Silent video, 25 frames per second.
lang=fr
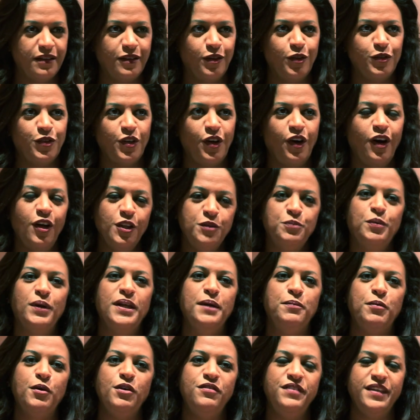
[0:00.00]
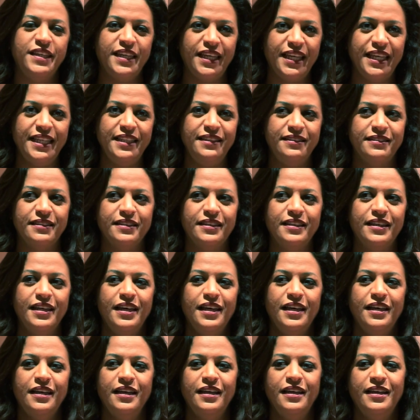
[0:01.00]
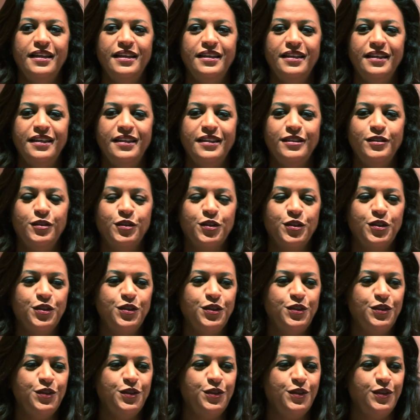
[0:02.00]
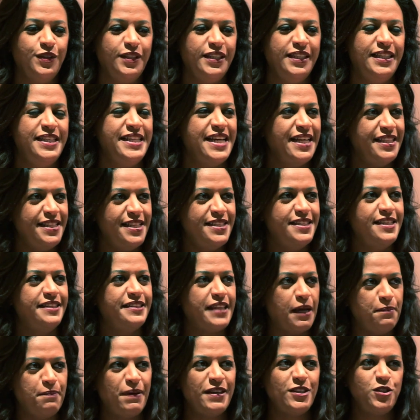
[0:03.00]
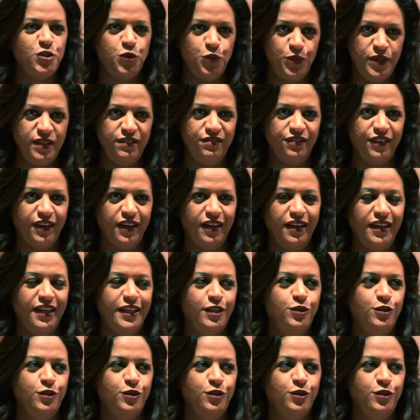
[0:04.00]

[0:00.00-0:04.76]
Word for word: quand on rentre pour l'épreuve écrite, euh, donc, euh, il y a des étapes à suivre.